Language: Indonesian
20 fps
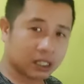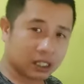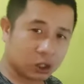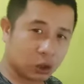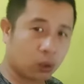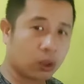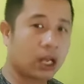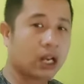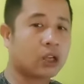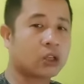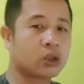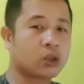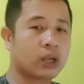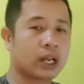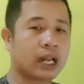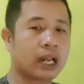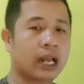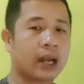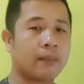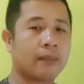
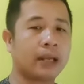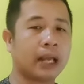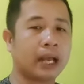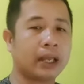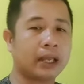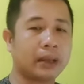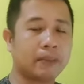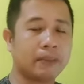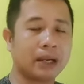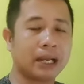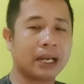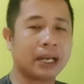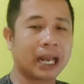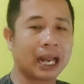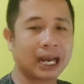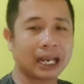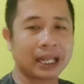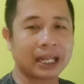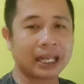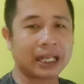saudara-saudara kami hanya
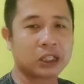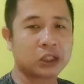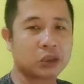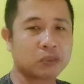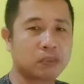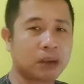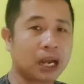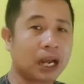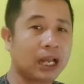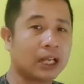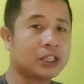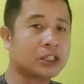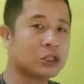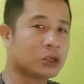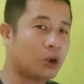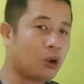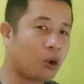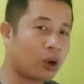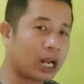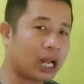mengenalnya sebagai
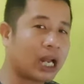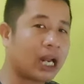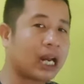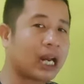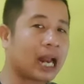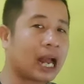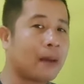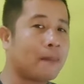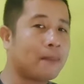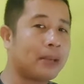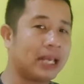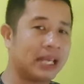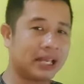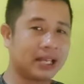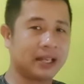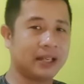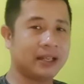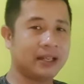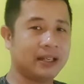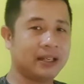seorang nabi
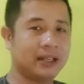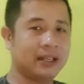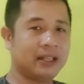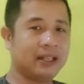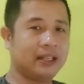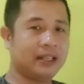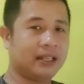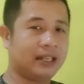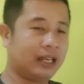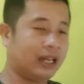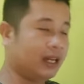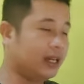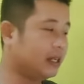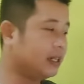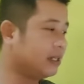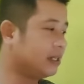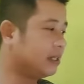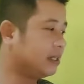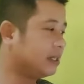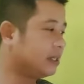
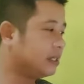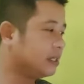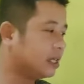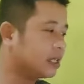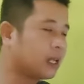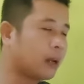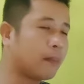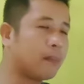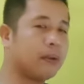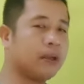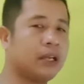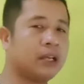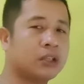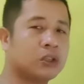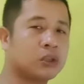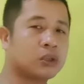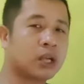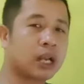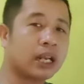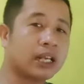ya tetapi
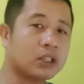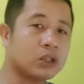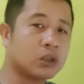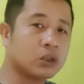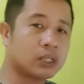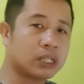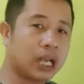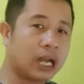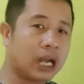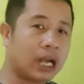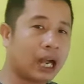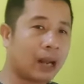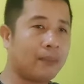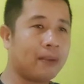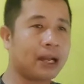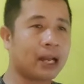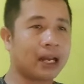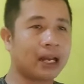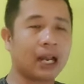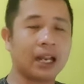Yesus Kristus yang
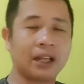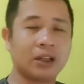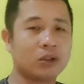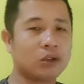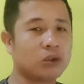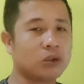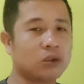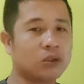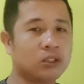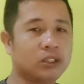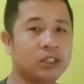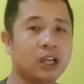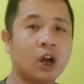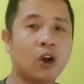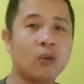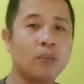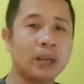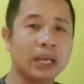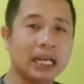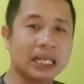kami kenal itu
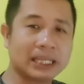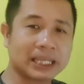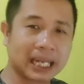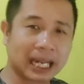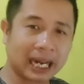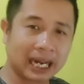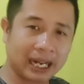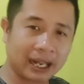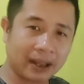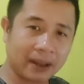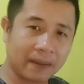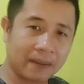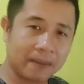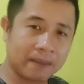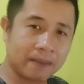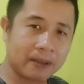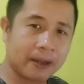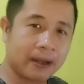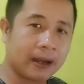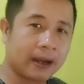jauh beda sekali
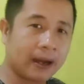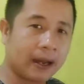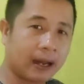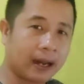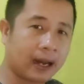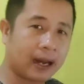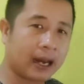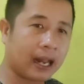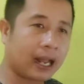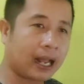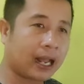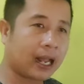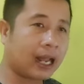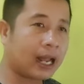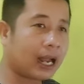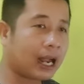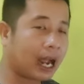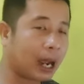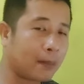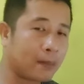
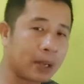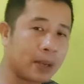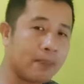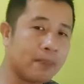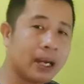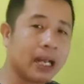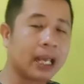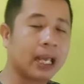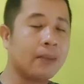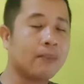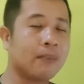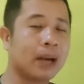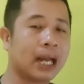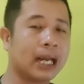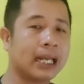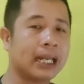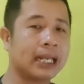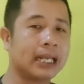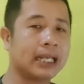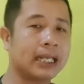karena kami
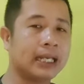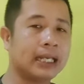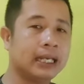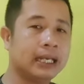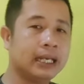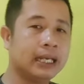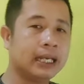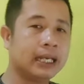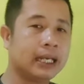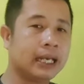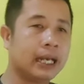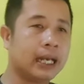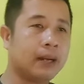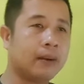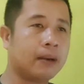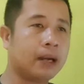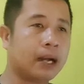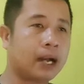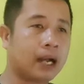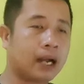mengimani ya
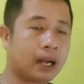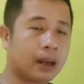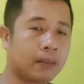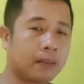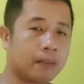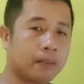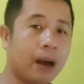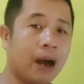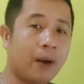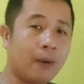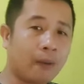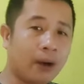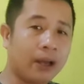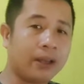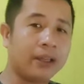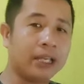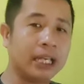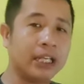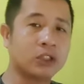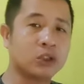bahwa
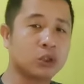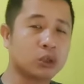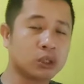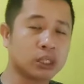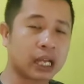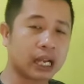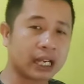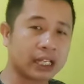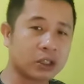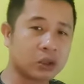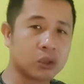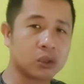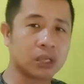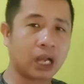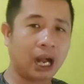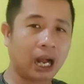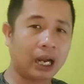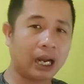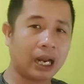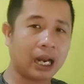Yesus Kristus
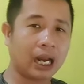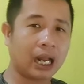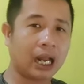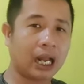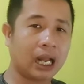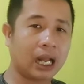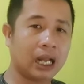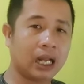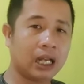adalah